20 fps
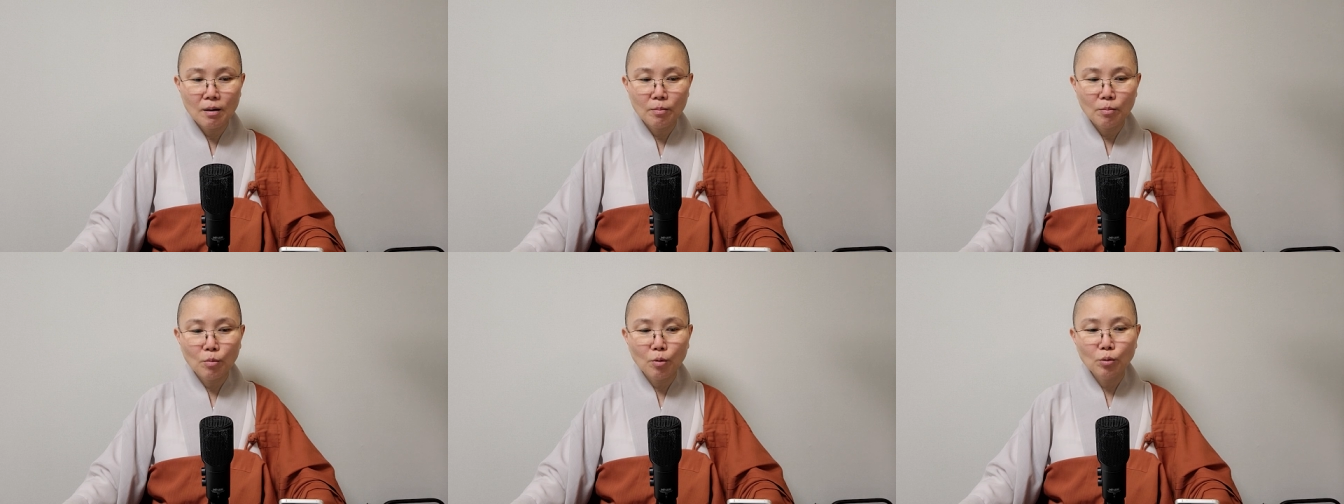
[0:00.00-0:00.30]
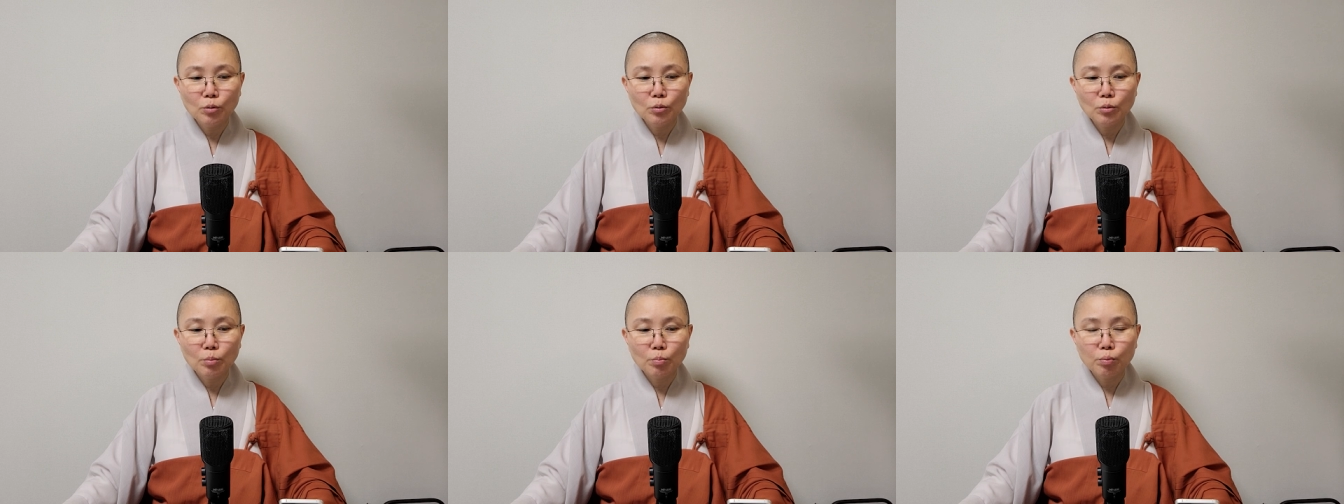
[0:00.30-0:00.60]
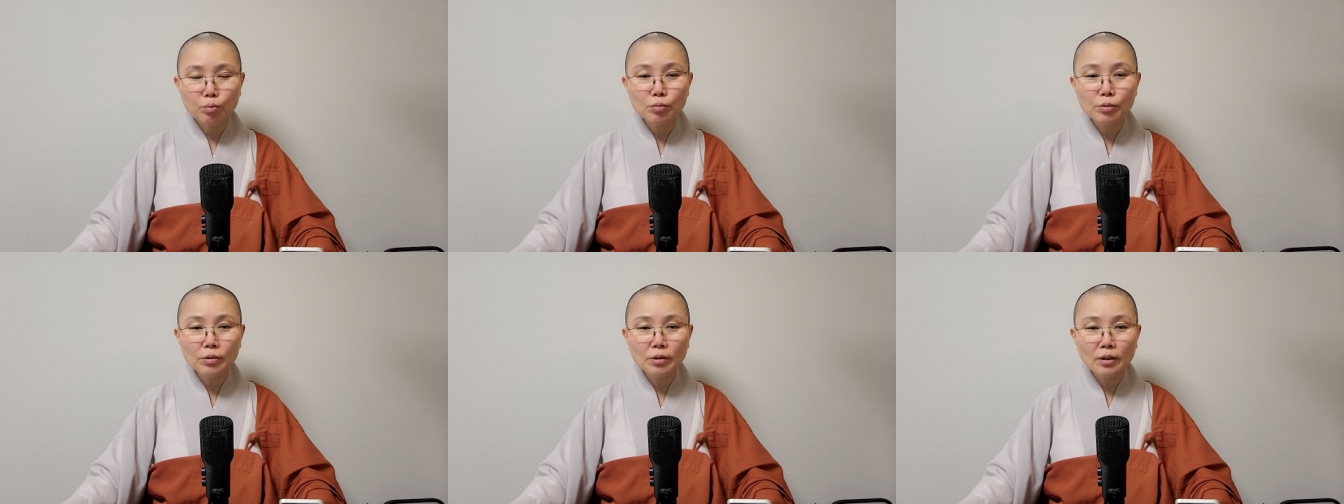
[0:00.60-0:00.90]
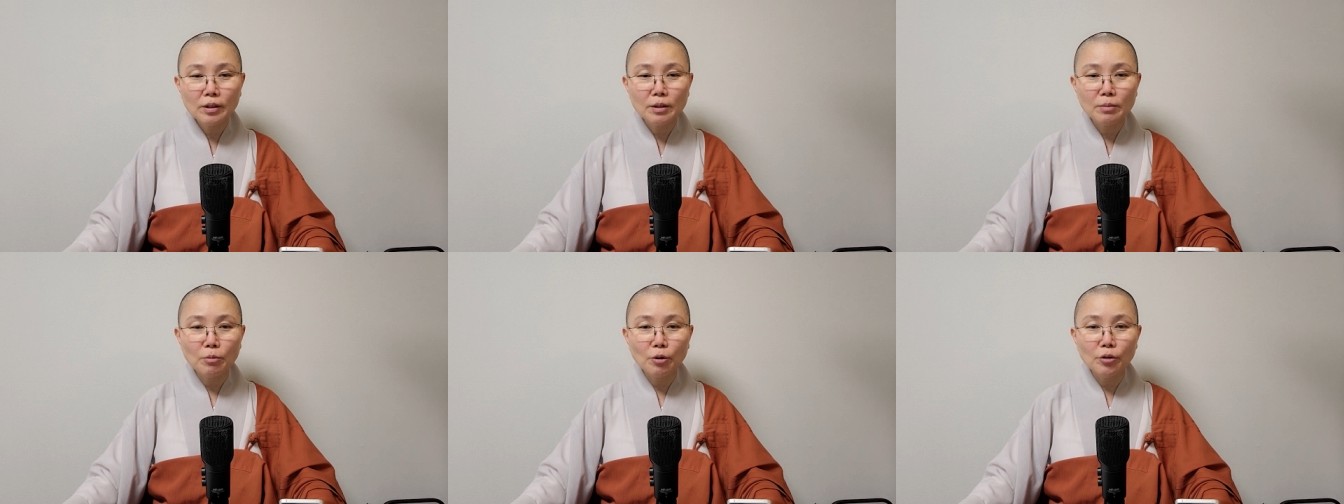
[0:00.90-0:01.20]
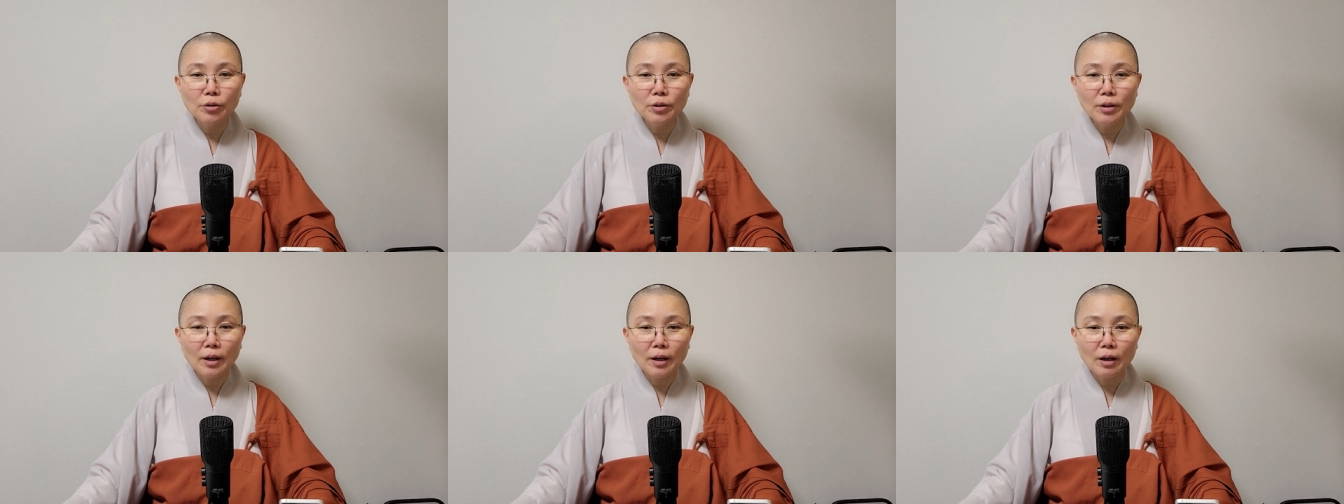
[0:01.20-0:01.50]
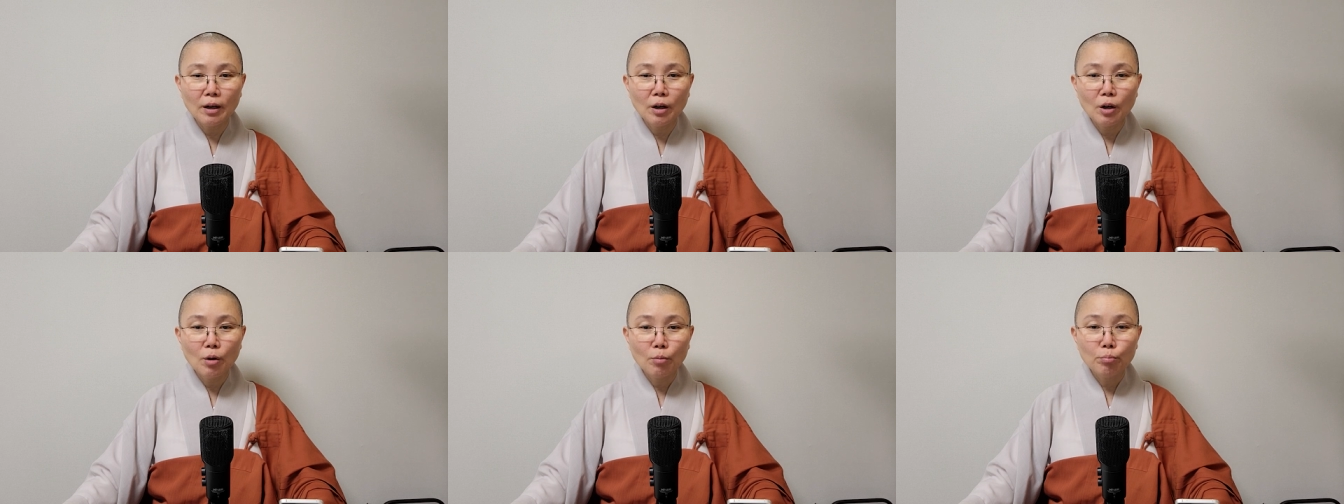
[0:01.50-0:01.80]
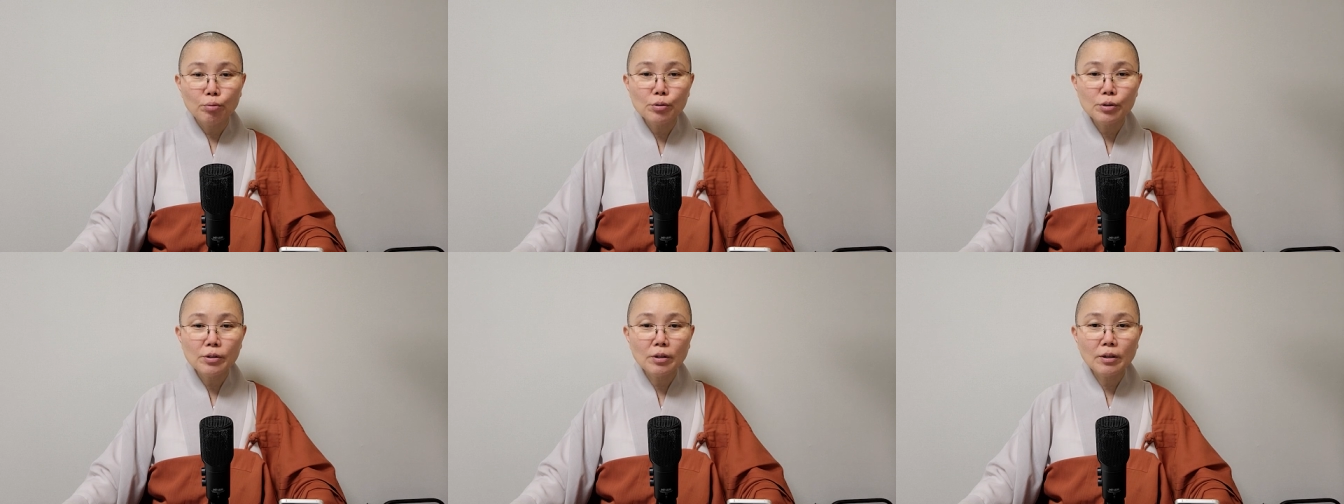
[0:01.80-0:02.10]
뭐, 불성이 뭔데?
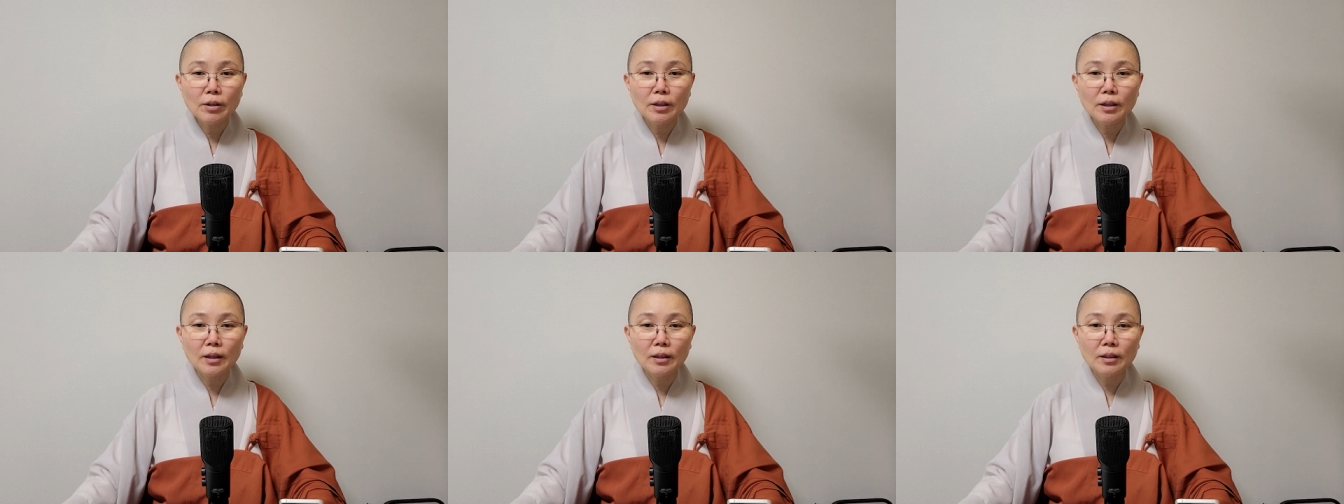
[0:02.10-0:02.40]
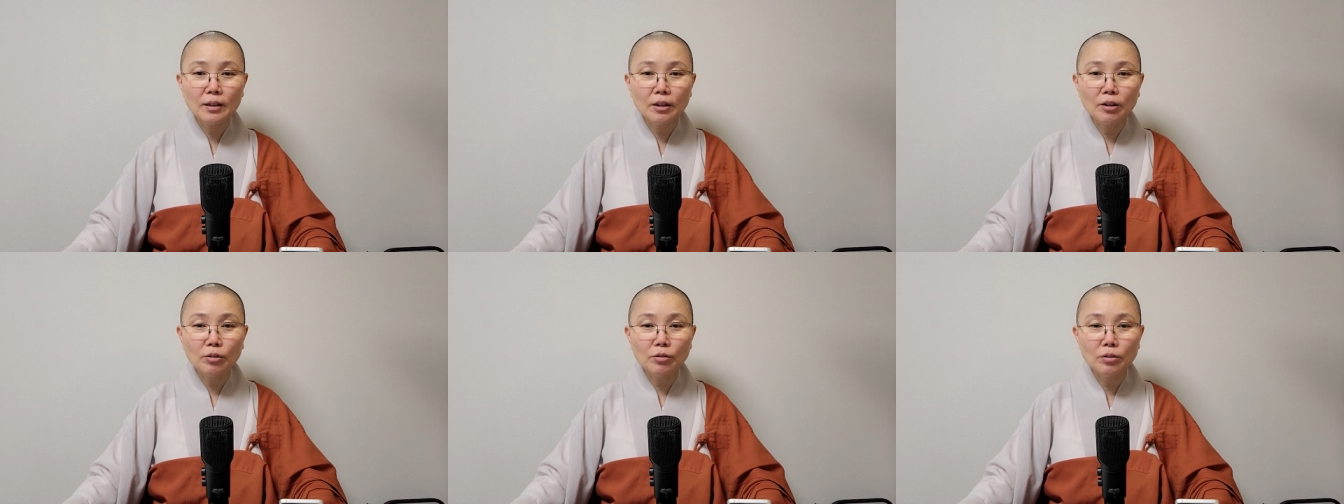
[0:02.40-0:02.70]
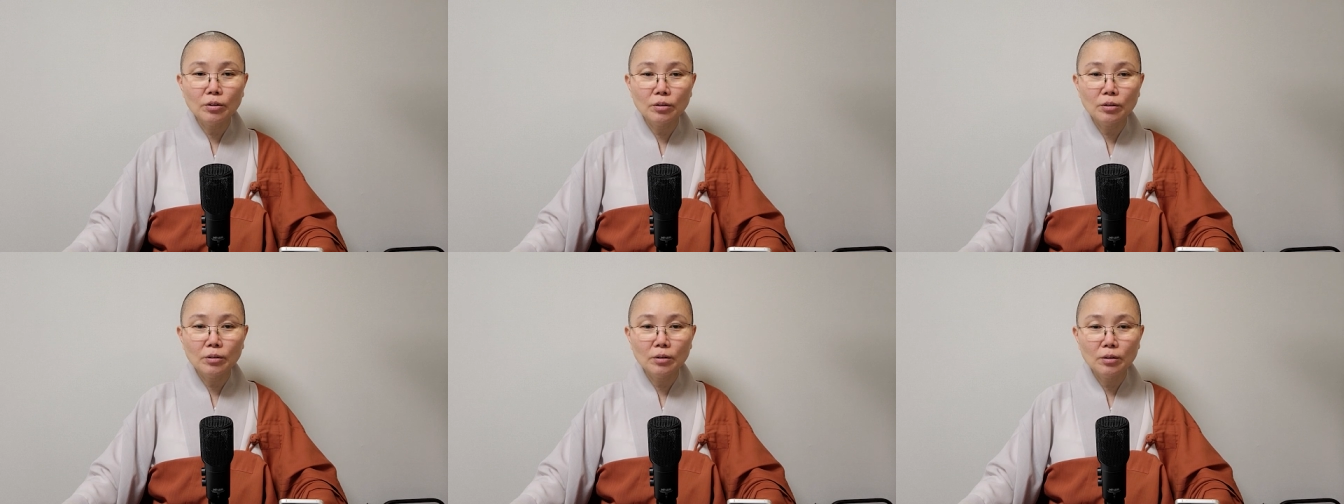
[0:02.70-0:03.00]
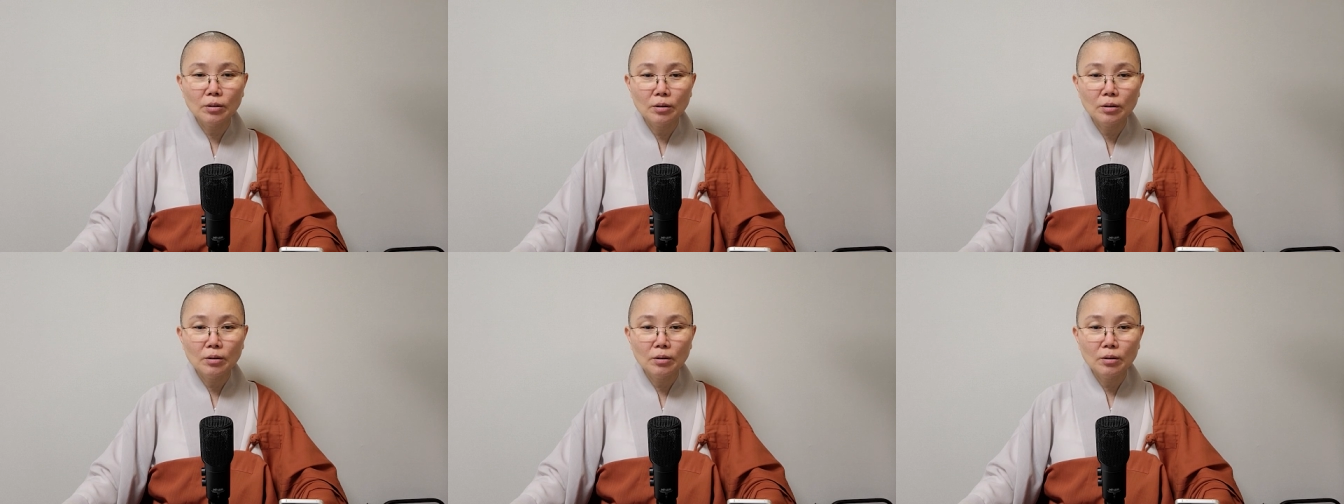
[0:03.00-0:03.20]
불성이라는 게 어떤,